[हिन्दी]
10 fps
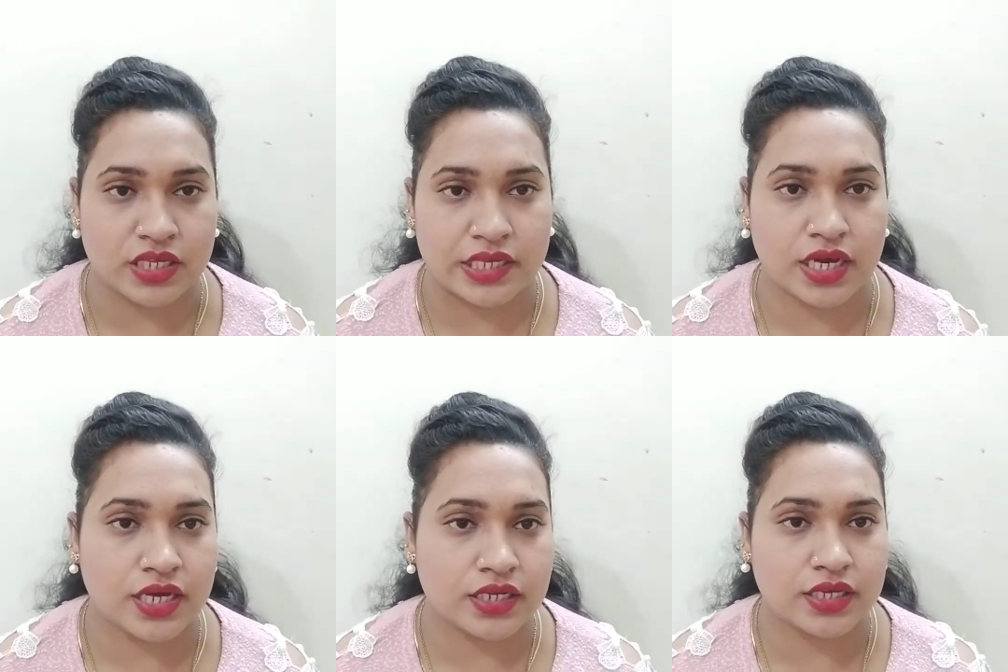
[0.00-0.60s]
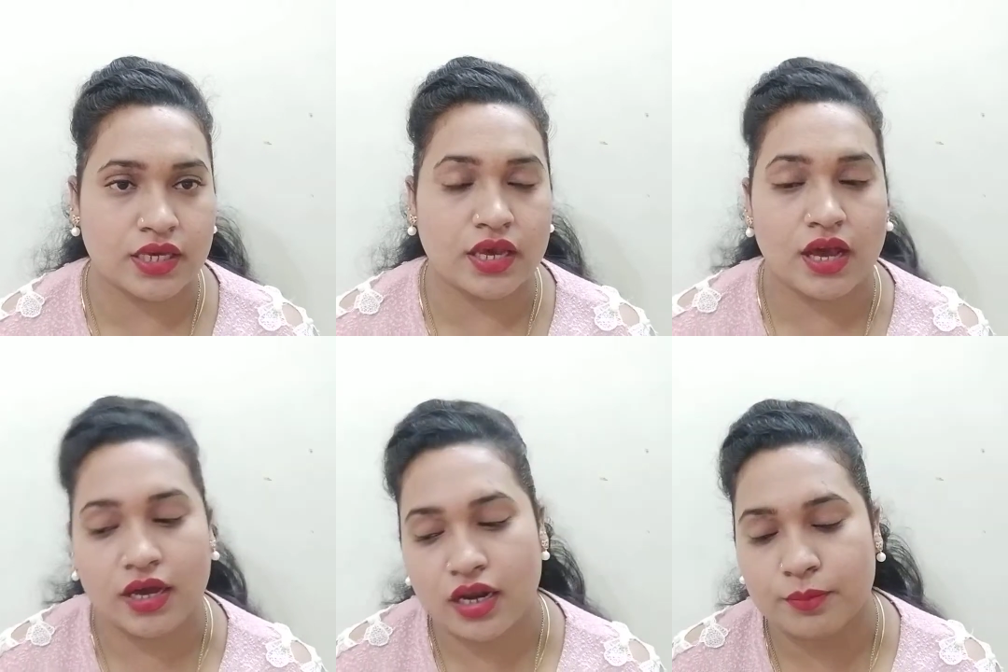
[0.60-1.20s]
तैयार की है
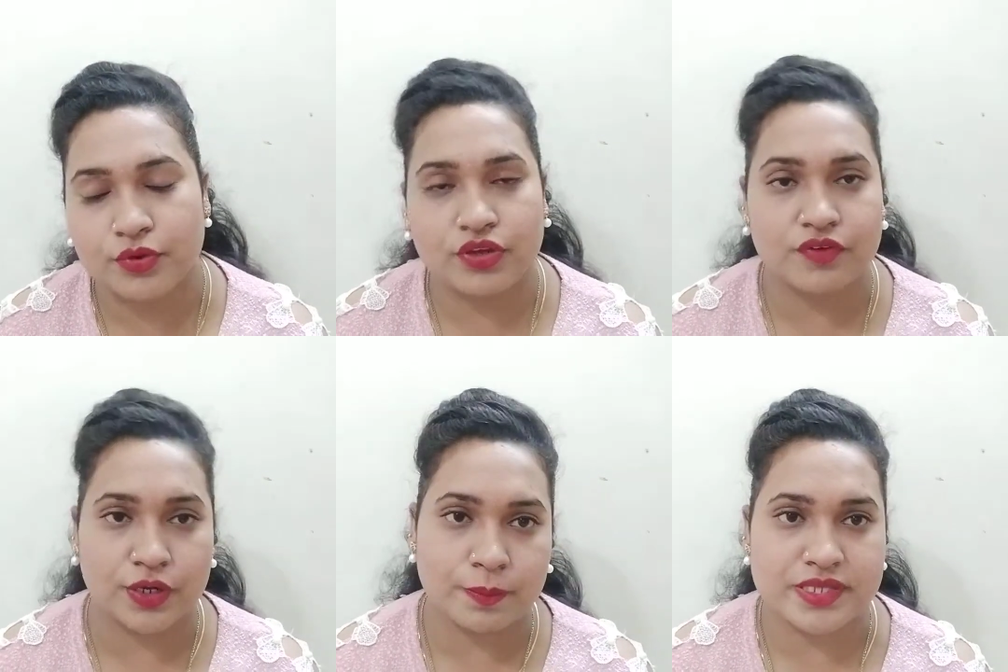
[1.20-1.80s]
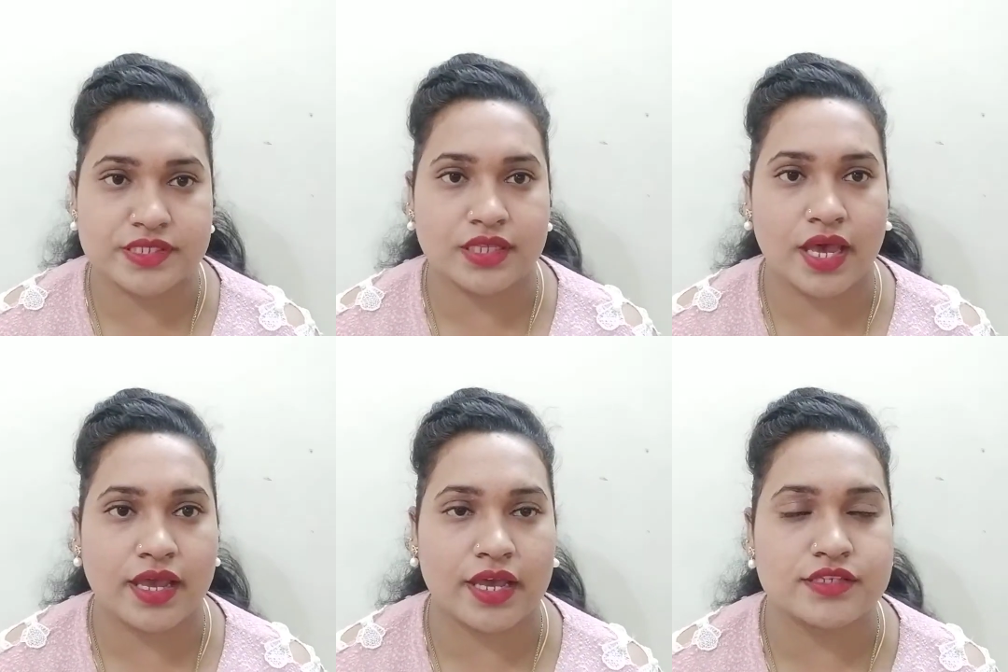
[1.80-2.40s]
अगर आपको ये वीडियो पसंद
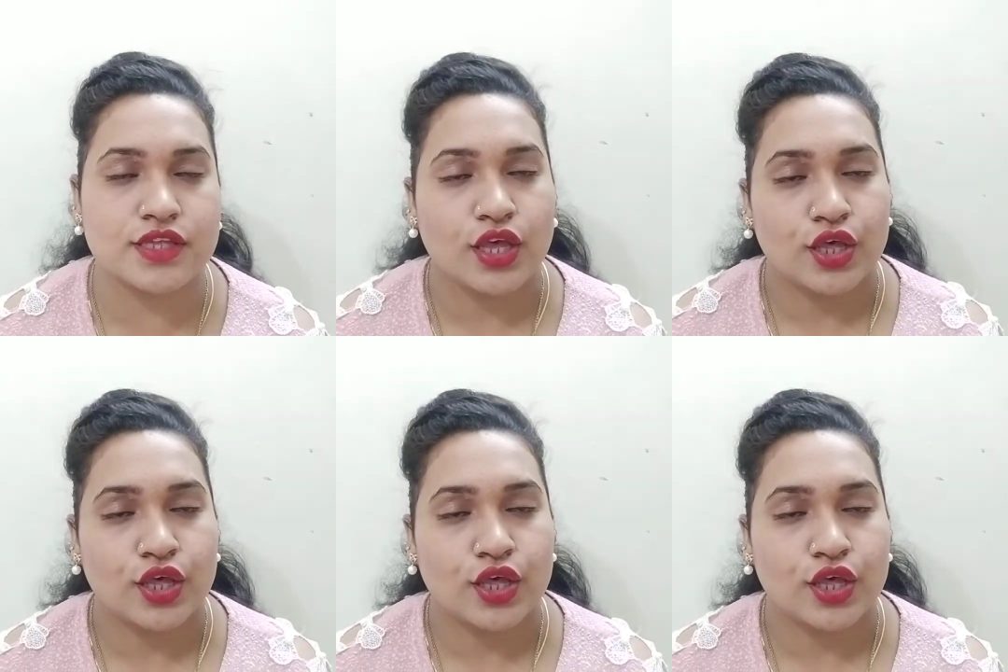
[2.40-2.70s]
आएगा इस